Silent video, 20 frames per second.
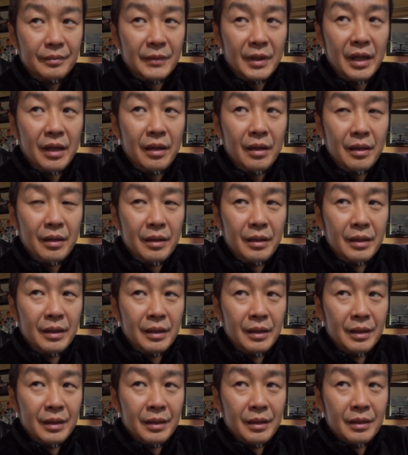円で
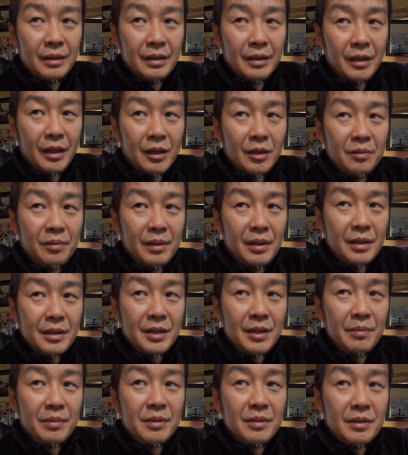アルファ
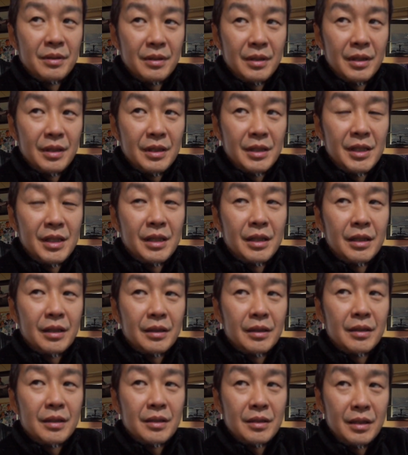73新
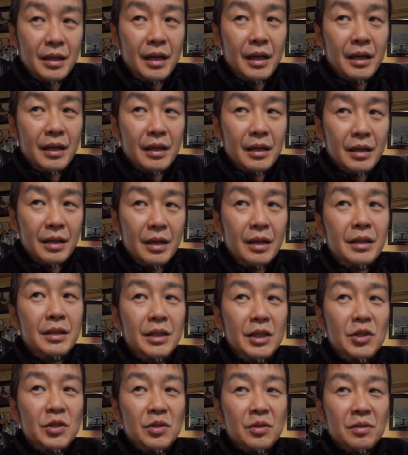型ですねが
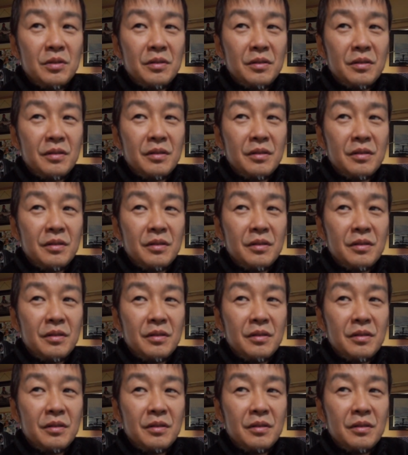22